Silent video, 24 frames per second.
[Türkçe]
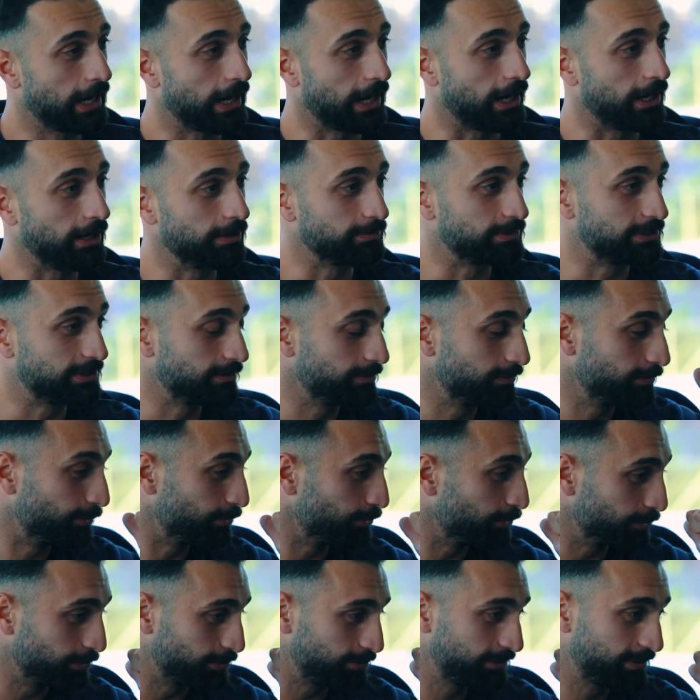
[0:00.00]
Ama bizim
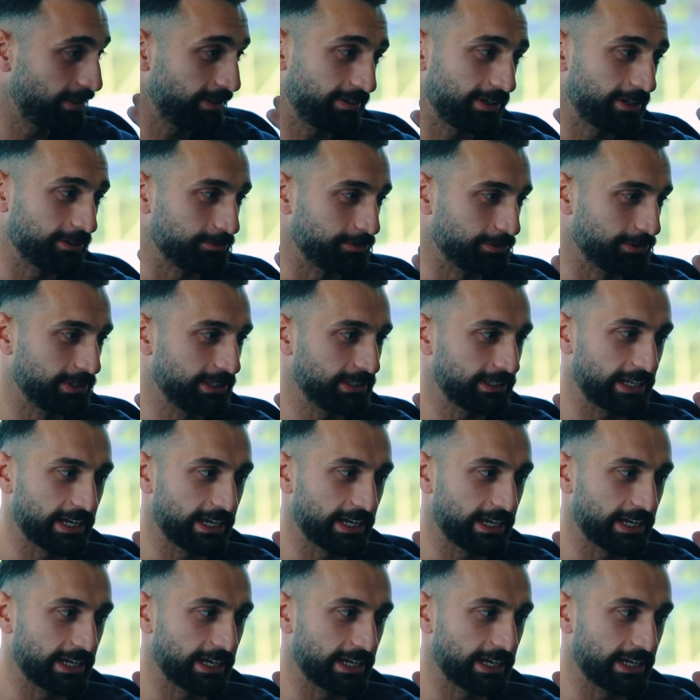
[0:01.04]
usta var burada.